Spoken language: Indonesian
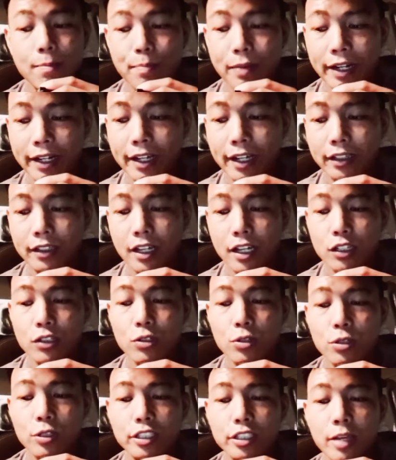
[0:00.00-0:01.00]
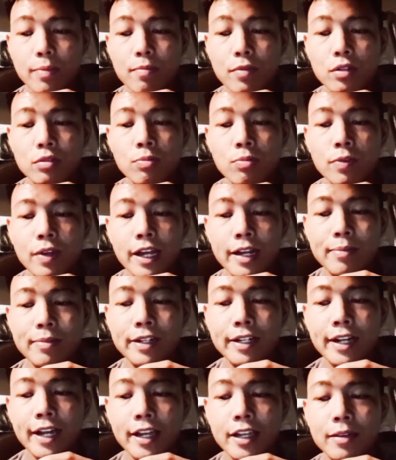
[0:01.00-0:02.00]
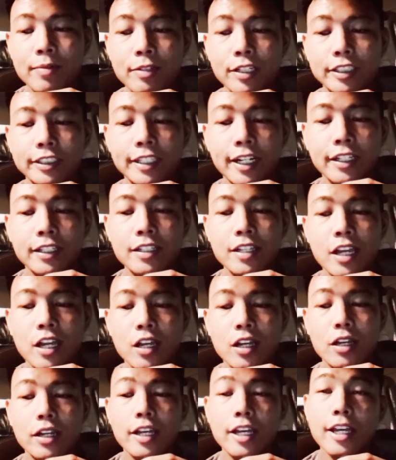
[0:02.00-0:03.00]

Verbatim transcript: berkata Joseph mengumumkan mengenai hasratnya